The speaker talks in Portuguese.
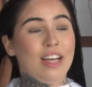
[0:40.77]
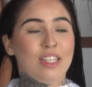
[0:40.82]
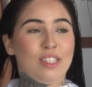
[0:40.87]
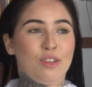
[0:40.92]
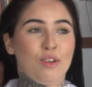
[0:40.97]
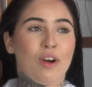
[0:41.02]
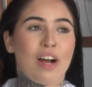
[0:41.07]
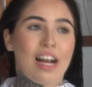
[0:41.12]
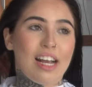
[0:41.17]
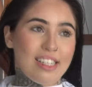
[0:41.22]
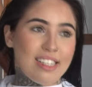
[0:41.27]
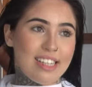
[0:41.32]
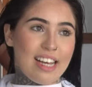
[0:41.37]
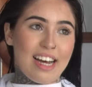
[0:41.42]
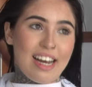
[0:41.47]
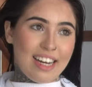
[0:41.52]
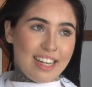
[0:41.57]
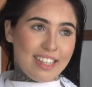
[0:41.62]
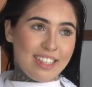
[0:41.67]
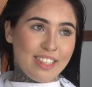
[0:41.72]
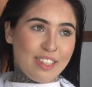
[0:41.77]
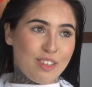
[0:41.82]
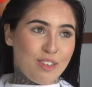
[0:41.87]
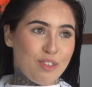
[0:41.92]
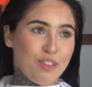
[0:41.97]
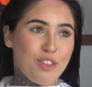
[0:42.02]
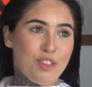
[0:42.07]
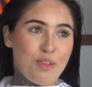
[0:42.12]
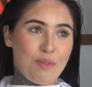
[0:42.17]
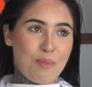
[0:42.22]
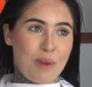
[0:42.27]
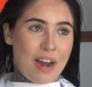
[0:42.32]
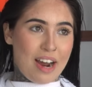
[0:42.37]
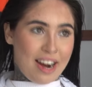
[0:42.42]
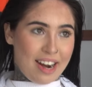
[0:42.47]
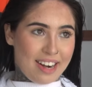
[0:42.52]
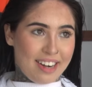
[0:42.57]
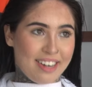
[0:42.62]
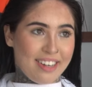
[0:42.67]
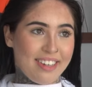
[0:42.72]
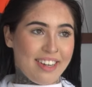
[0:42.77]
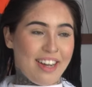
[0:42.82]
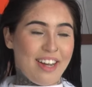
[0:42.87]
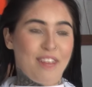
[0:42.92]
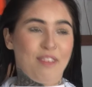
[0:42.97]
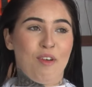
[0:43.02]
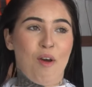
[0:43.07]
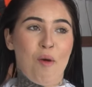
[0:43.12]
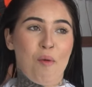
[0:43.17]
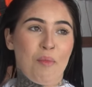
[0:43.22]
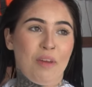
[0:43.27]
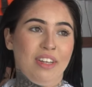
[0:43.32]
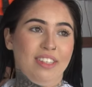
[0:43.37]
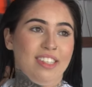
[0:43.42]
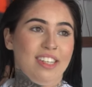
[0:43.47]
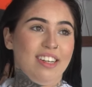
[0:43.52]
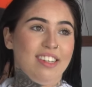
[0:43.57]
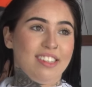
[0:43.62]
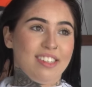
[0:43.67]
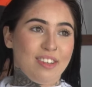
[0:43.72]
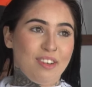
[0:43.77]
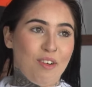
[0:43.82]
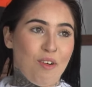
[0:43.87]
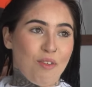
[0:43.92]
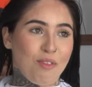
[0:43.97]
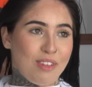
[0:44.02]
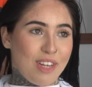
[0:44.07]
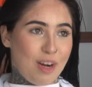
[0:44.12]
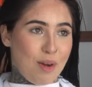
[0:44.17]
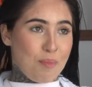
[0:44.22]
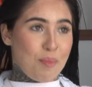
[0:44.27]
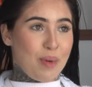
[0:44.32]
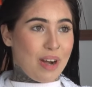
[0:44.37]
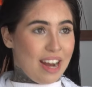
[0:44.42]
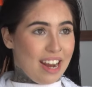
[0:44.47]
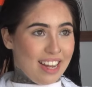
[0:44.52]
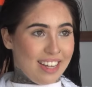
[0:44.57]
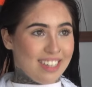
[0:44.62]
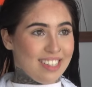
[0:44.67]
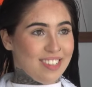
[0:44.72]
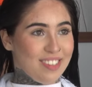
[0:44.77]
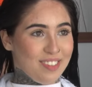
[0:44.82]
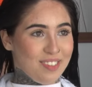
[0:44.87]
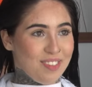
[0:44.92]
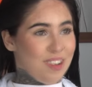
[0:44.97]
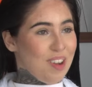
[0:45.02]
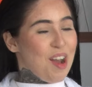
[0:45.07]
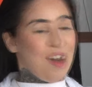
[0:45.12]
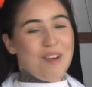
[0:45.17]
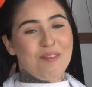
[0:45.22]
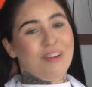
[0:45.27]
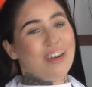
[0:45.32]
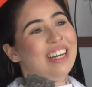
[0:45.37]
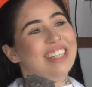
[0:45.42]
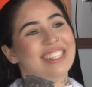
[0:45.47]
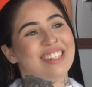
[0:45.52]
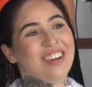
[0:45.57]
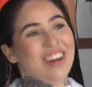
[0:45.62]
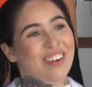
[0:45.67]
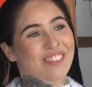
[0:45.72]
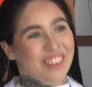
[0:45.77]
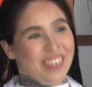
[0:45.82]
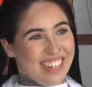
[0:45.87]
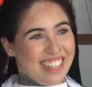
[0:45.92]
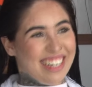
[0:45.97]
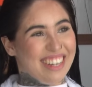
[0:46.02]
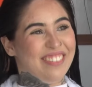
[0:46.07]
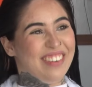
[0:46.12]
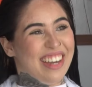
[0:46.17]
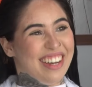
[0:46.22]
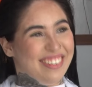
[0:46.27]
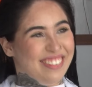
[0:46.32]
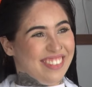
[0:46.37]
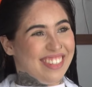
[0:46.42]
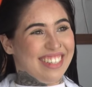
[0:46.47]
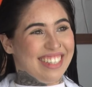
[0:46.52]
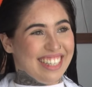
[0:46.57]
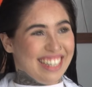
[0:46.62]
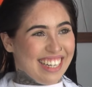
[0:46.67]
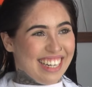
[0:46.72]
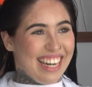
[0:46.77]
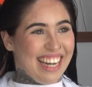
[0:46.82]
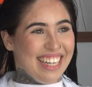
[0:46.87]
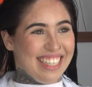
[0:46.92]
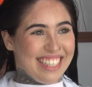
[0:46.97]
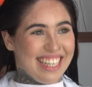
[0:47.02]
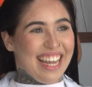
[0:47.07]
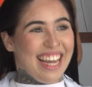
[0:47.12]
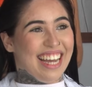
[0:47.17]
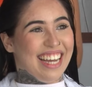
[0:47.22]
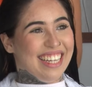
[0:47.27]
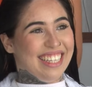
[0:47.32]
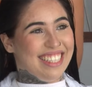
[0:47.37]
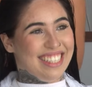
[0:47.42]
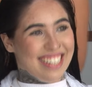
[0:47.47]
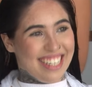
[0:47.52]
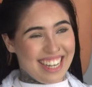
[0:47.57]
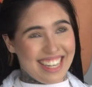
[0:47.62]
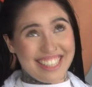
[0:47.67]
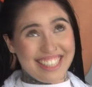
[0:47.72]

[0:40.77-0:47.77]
Sou casada com o Gilmar. Atualmente ele se encontra preso, mas é o amor da minha vida, né, gente?